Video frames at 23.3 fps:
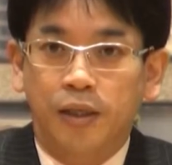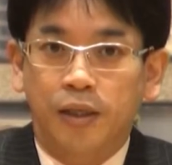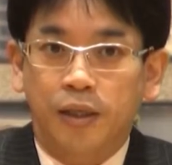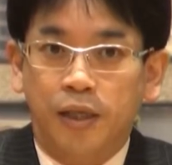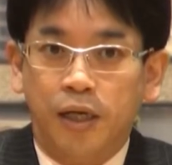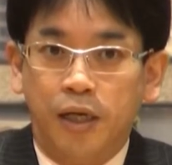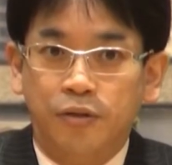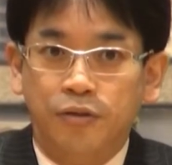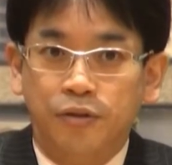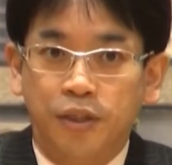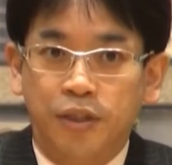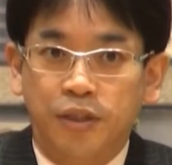
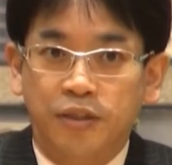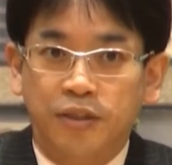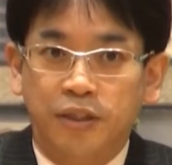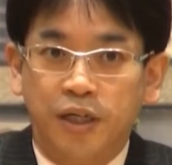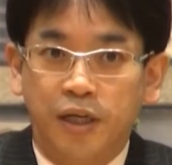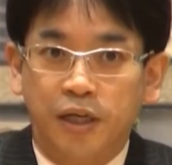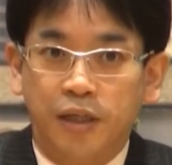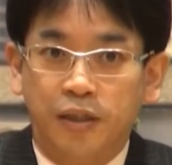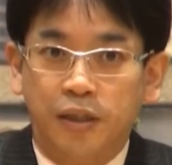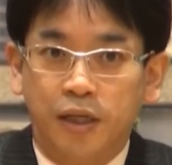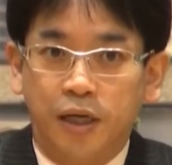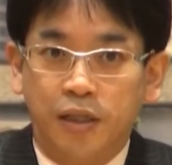確認
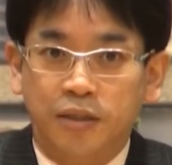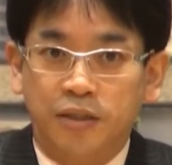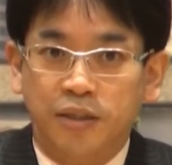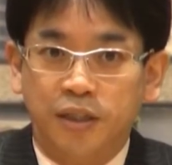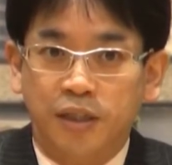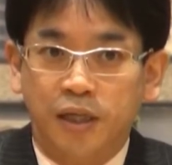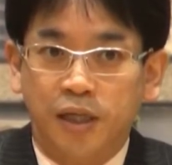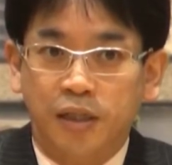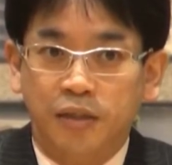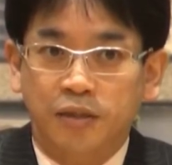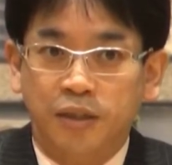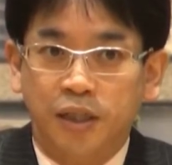された
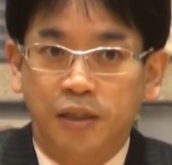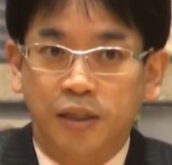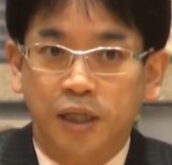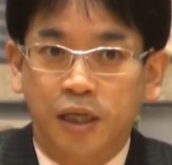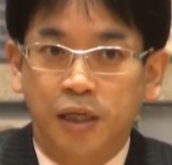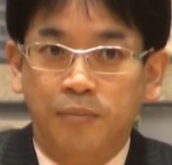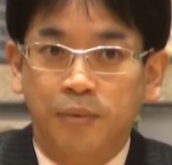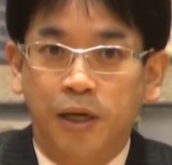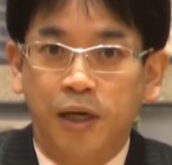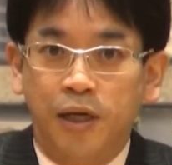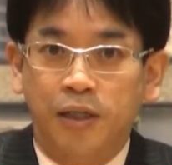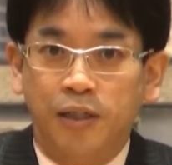制約がな
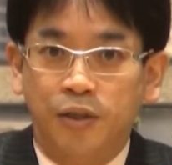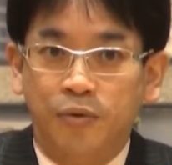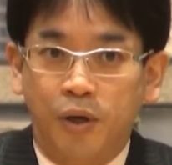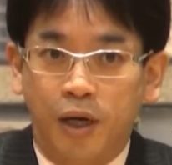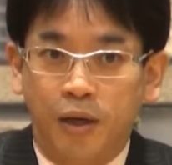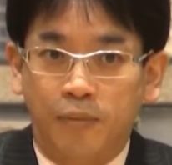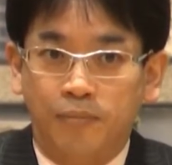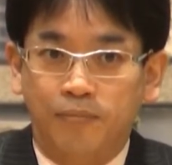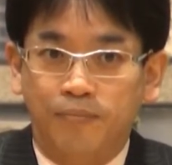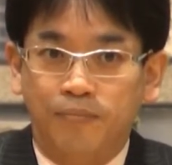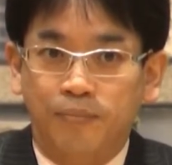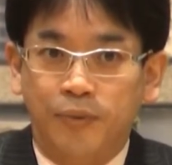い場合に
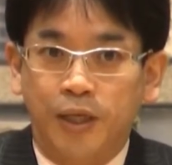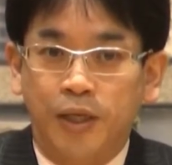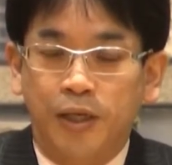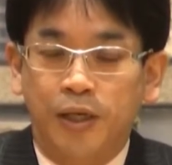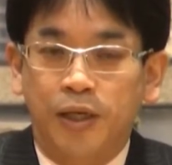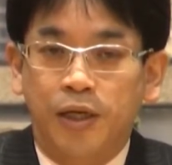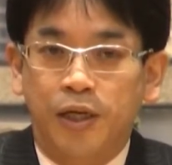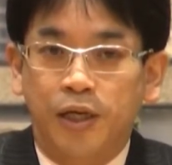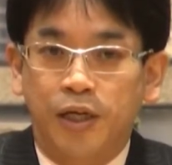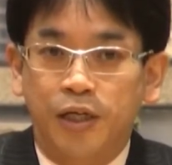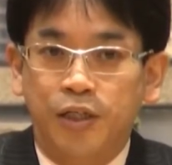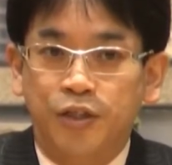は、
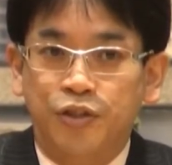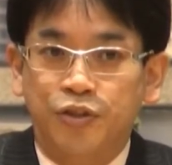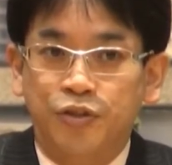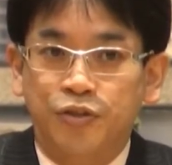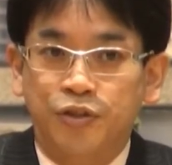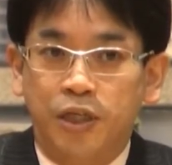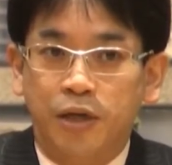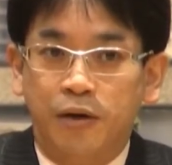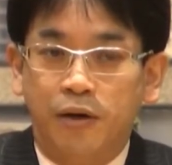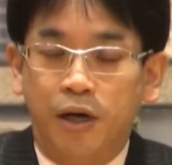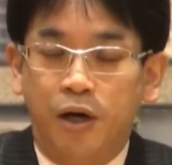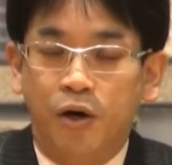編集
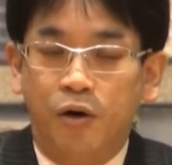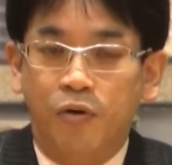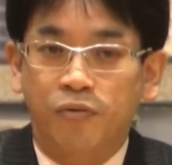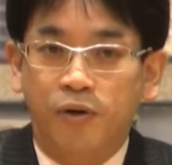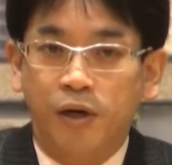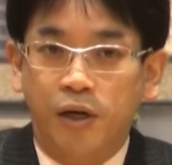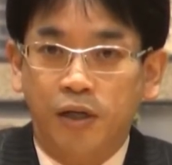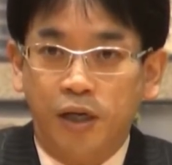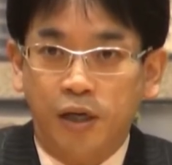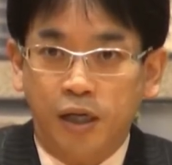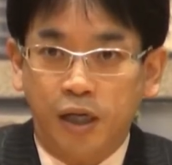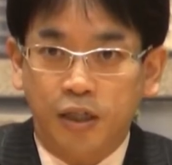者は
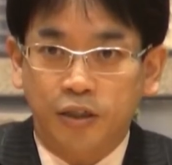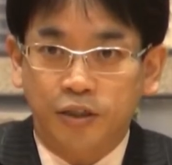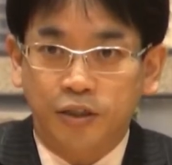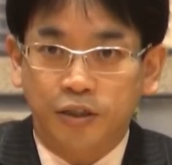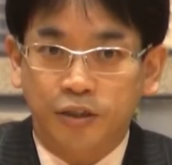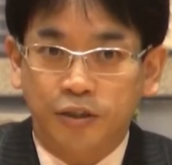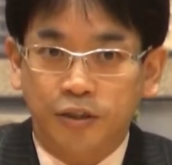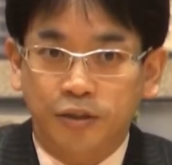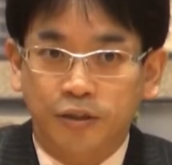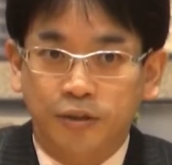オファー価格、